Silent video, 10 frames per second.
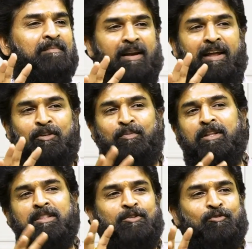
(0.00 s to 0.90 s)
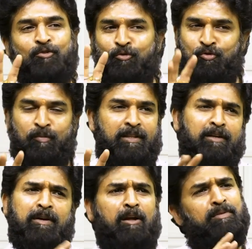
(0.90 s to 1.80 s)
మీరు లక్ష్మిని తీసుకొచ్చి
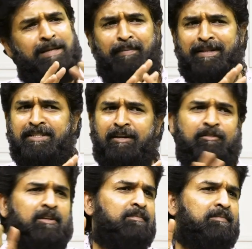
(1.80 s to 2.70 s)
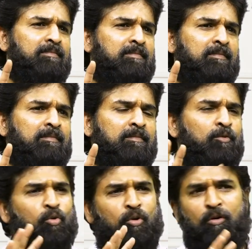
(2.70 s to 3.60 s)
కూర్చోబెడతాను మీరు డబ్బు సంపాదించగలుగుతారు
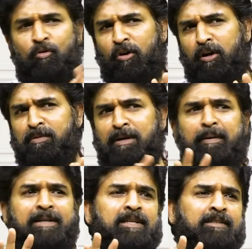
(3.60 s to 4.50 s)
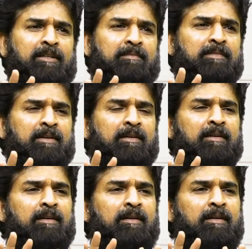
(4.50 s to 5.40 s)
కోట్ల కోట్లు డబ్బు సంపాదించేస్తారు
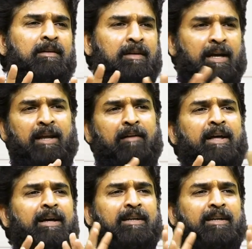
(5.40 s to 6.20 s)
కానీ ఆవిడ